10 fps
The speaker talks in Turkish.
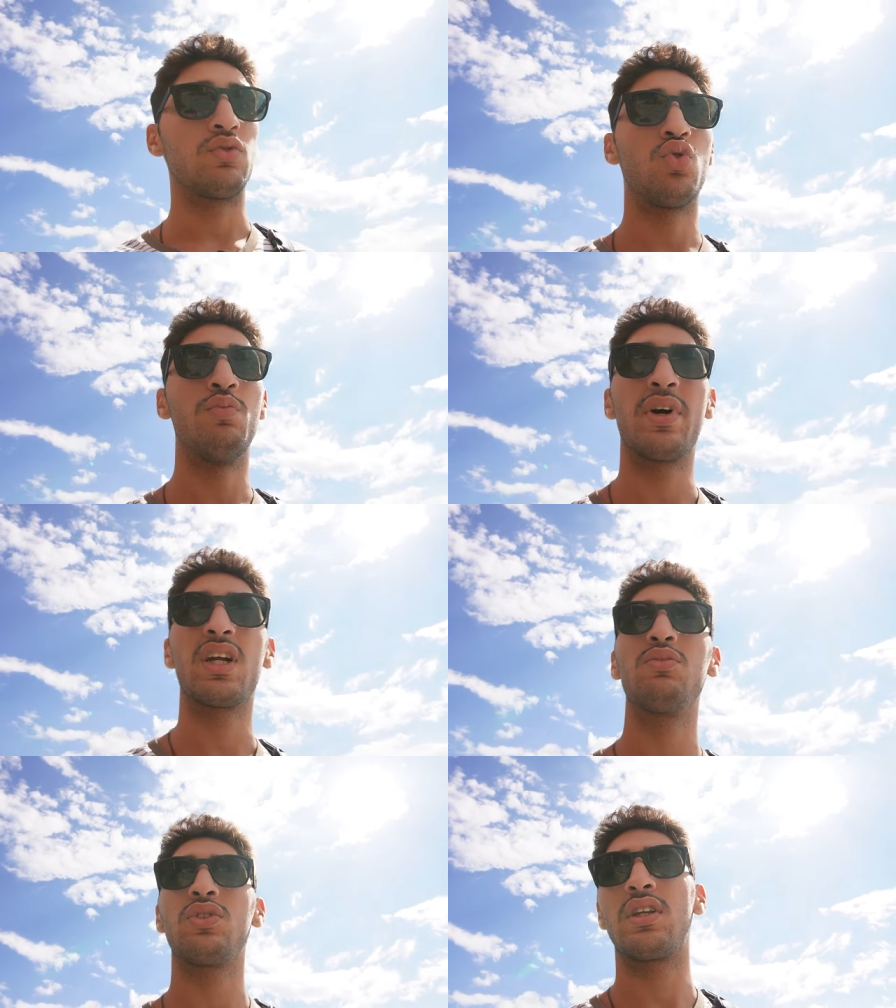Tüm
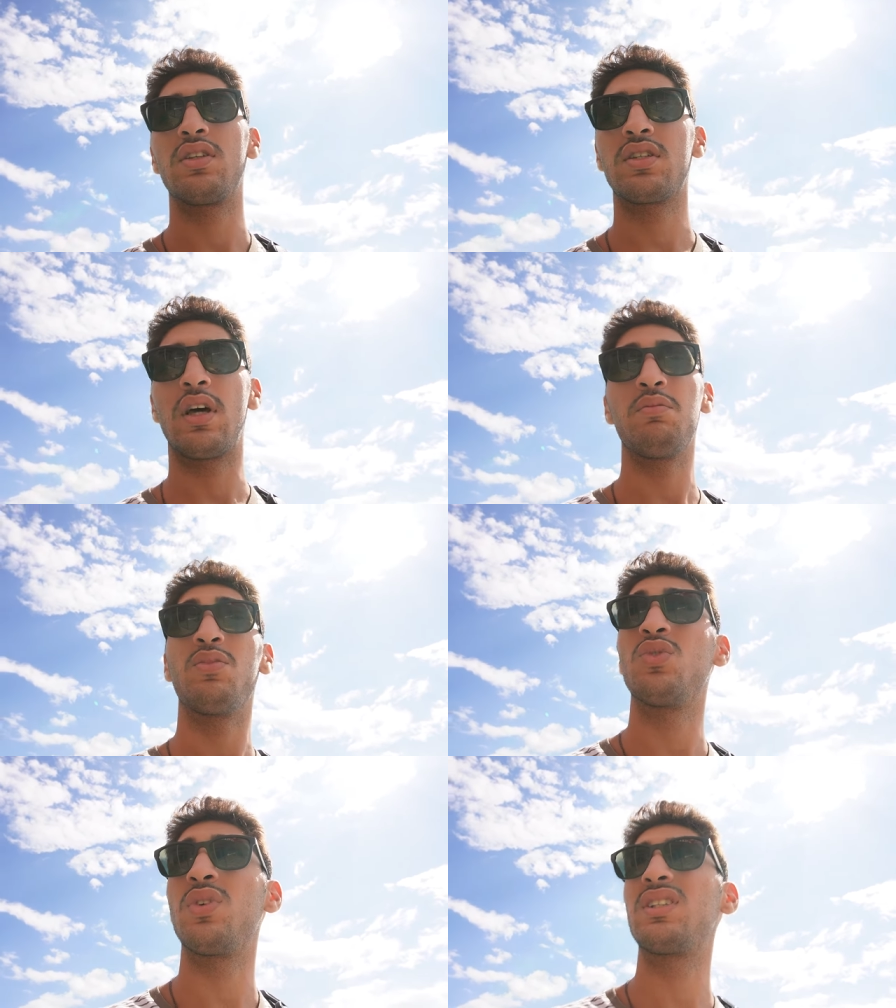paramı sanırsam
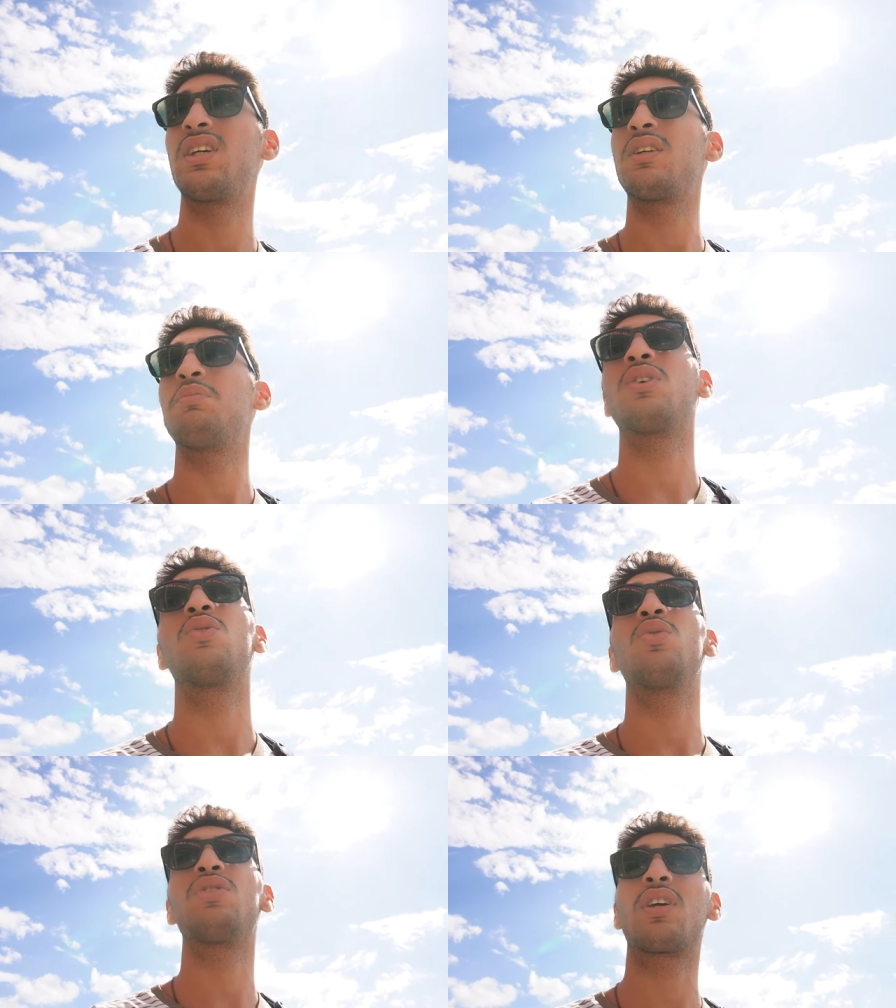üniversiteye
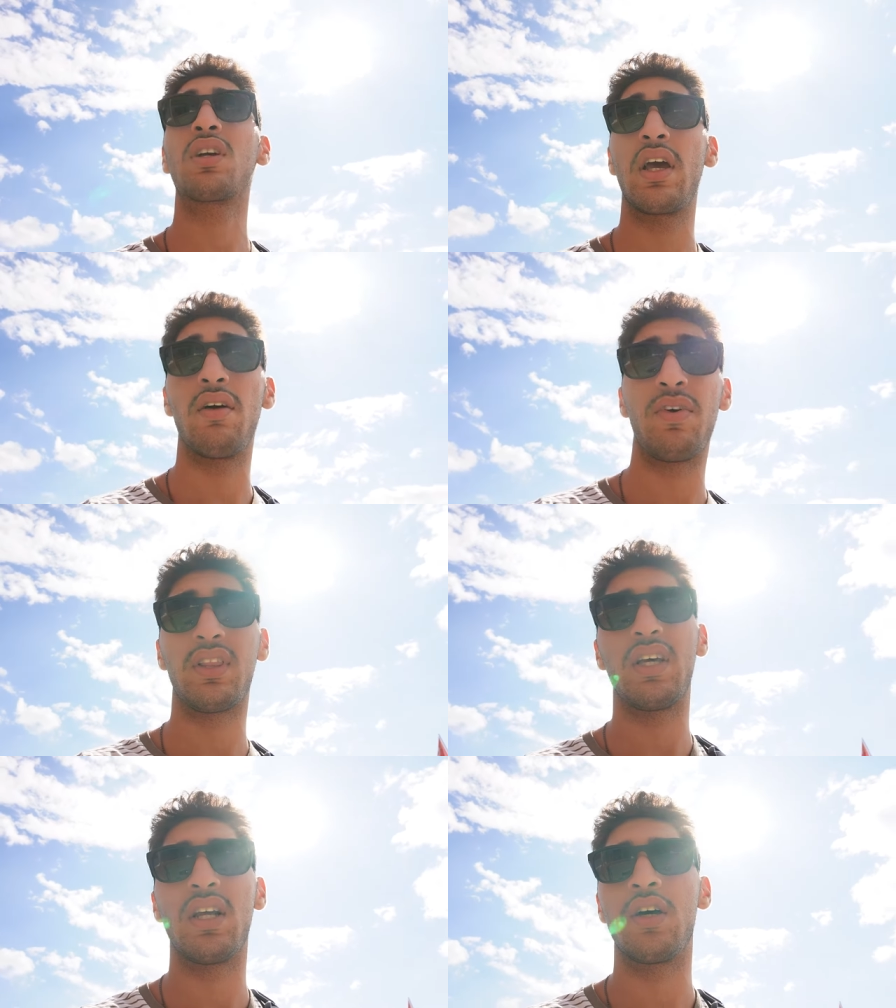gitmeden önceki
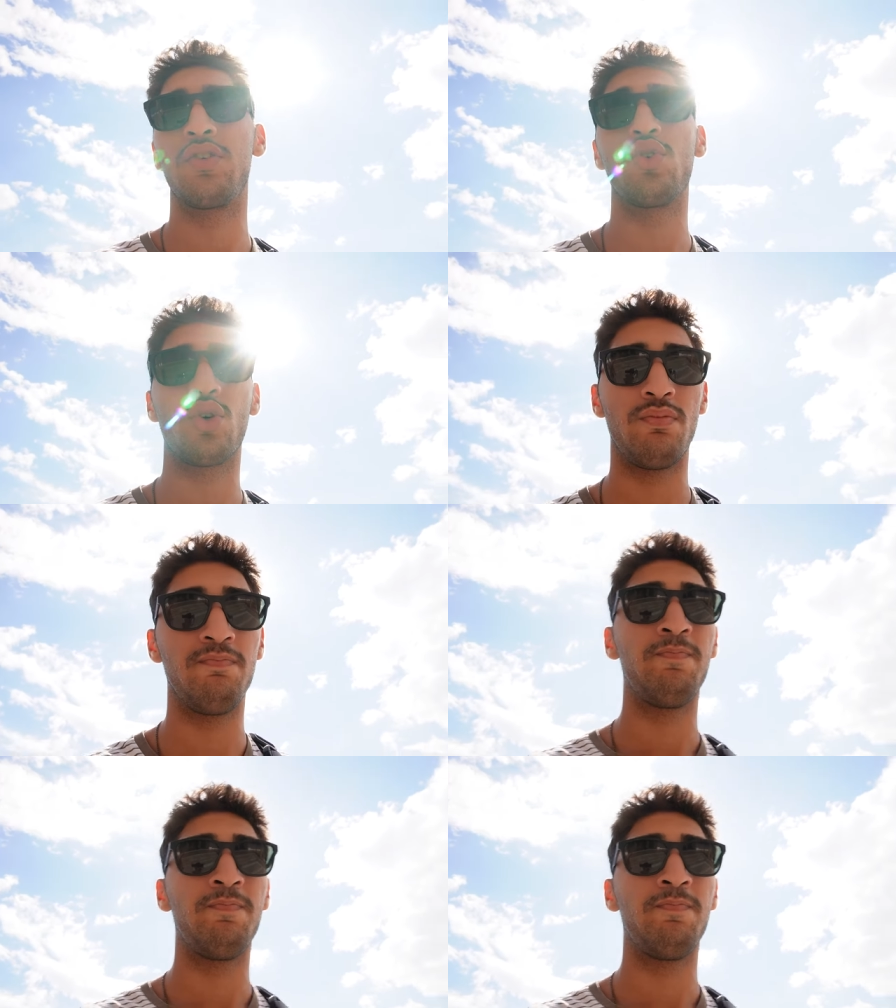kıyafetlere harcıyorum.